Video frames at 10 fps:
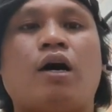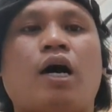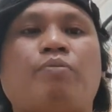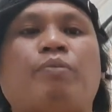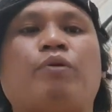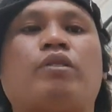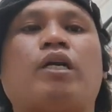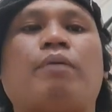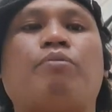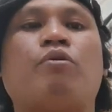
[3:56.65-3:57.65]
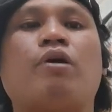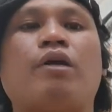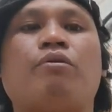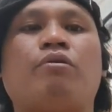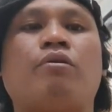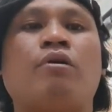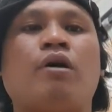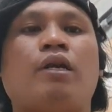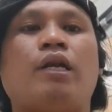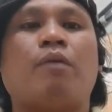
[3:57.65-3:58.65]
ay pupunta na po kayo
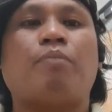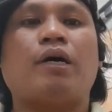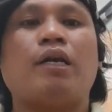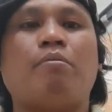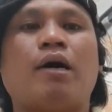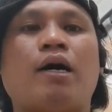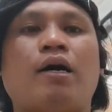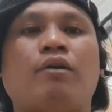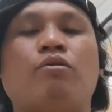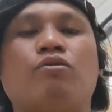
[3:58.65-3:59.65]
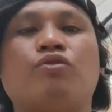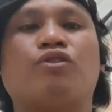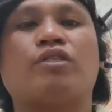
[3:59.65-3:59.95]
ng panglima doon